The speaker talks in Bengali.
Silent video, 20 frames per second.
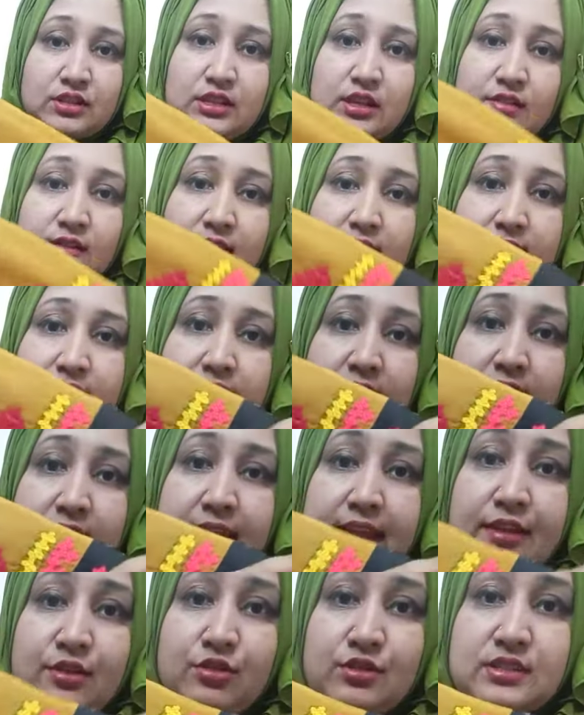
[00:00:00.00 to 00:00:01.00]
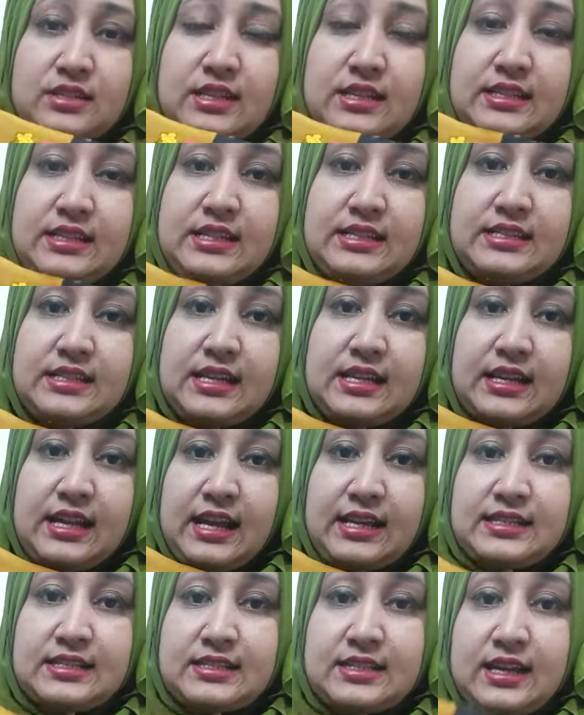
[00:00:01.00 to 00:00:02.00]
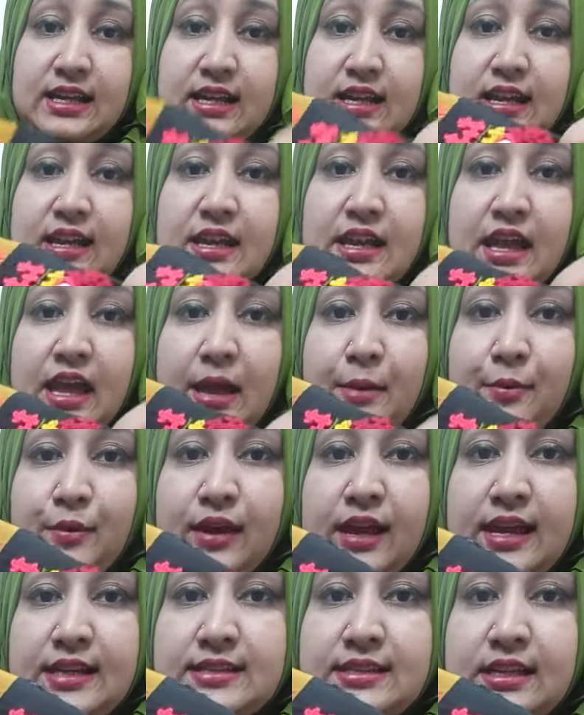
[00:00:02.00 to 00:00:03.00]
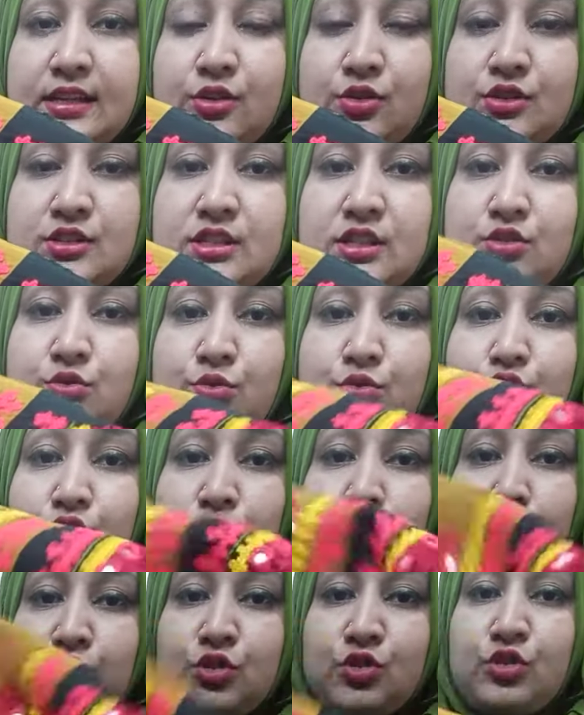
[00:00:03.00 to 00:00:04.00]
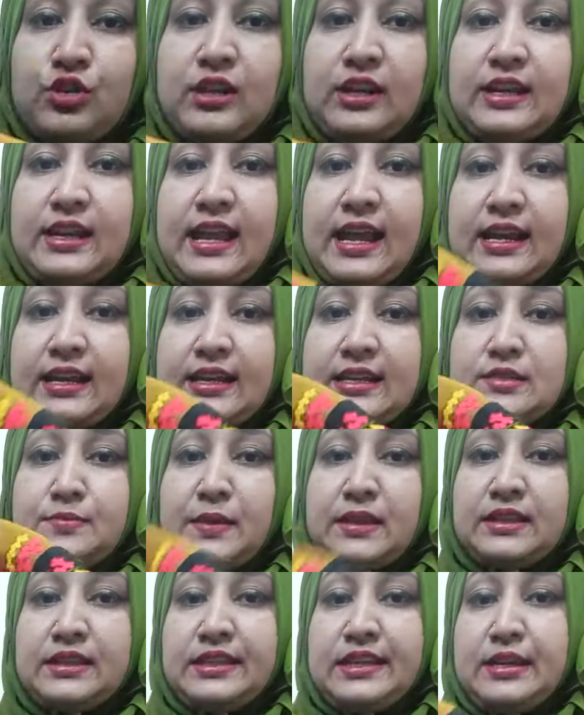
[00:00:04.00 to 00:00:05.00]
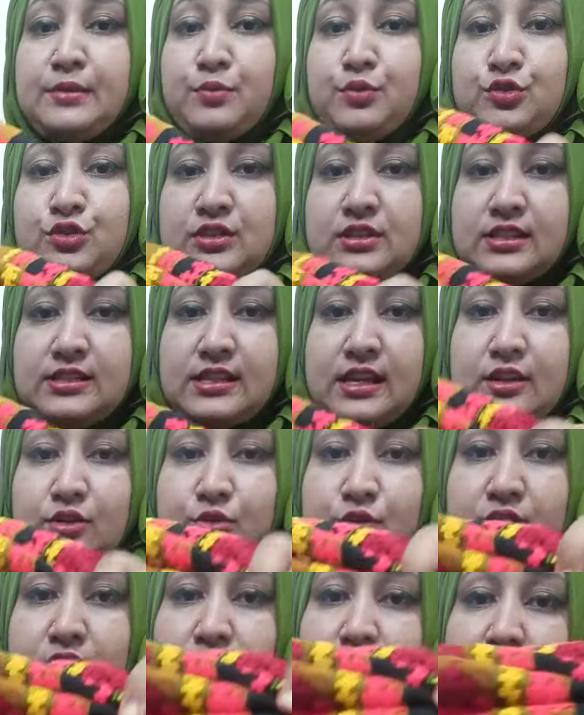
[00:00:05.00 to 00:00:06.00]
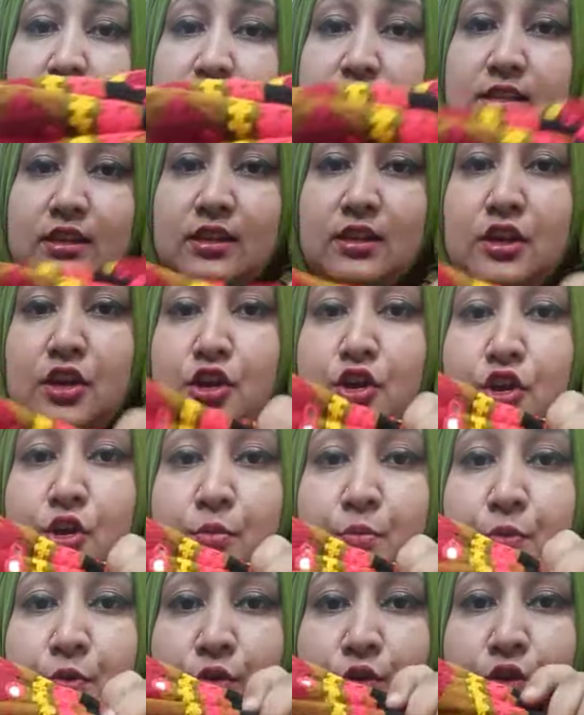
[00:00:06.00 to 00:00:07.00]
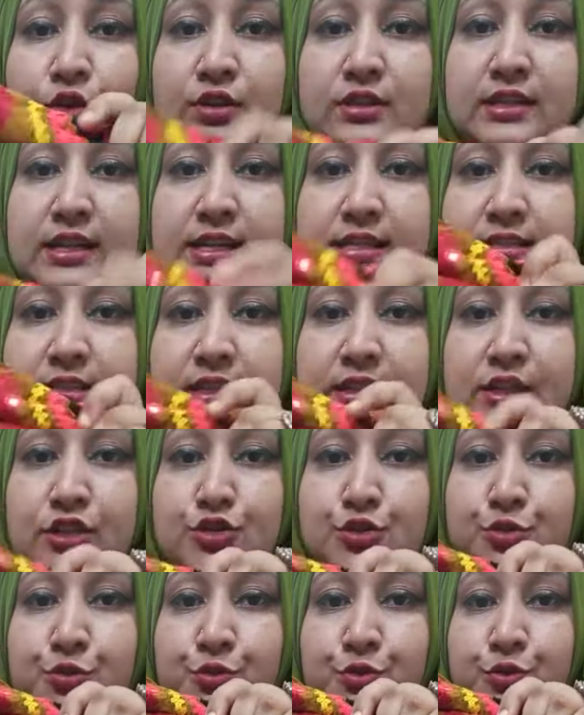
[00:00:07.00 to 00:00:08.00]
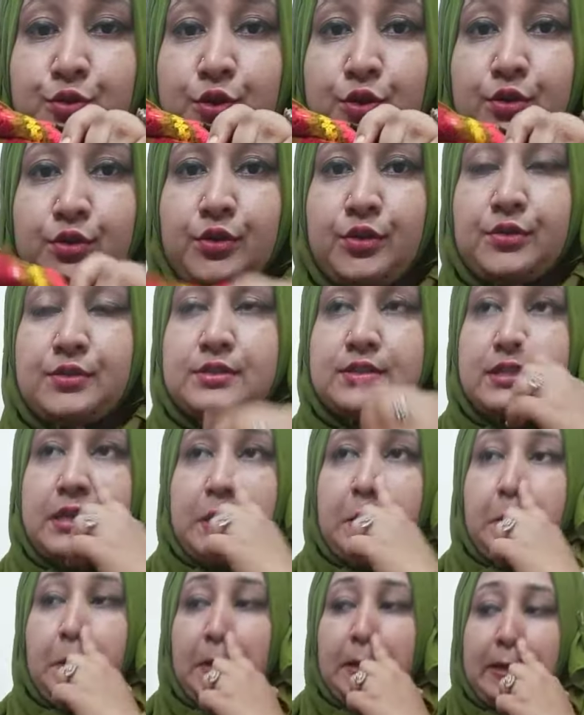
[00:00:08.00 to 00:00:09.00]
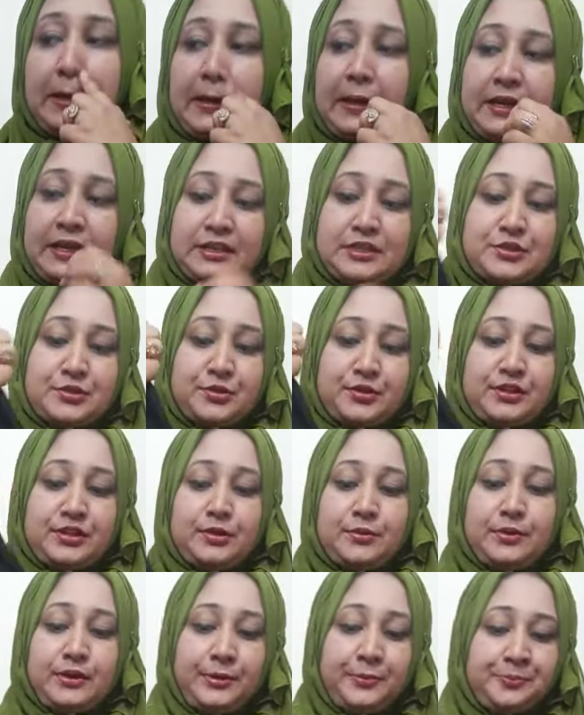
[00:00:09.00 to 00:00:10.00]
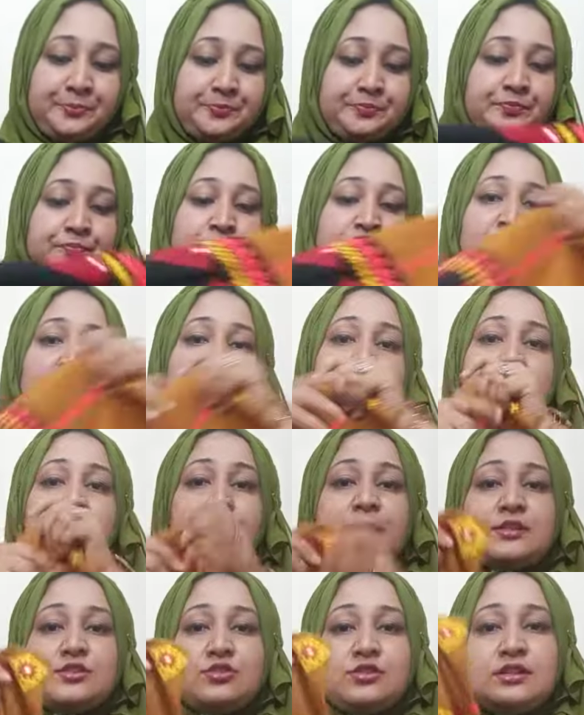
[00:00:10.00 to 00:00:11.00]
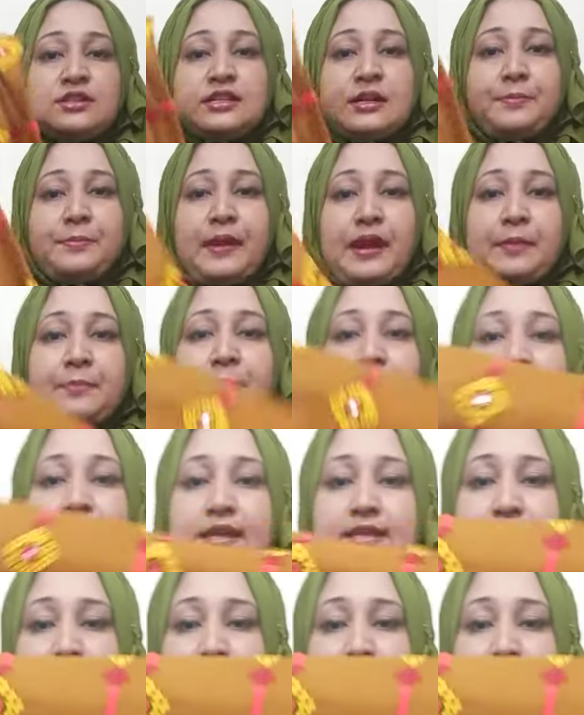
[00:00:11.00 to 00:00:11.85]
দেওয়া আছে এই হচ্ছে নিচের কাজটা এবং এই সাইডে হচ্ছে সুন্দর মতো করে নেকলেস বা ত্রিভুজ ডিজাইন করে দেওয়া আছে পুরো ড্রেসটাতে সুন্দর করে হচ্ছে ডলারের কাজ করে দেওয়া এবার চলে যায় ব্যাক পার্ট এই যে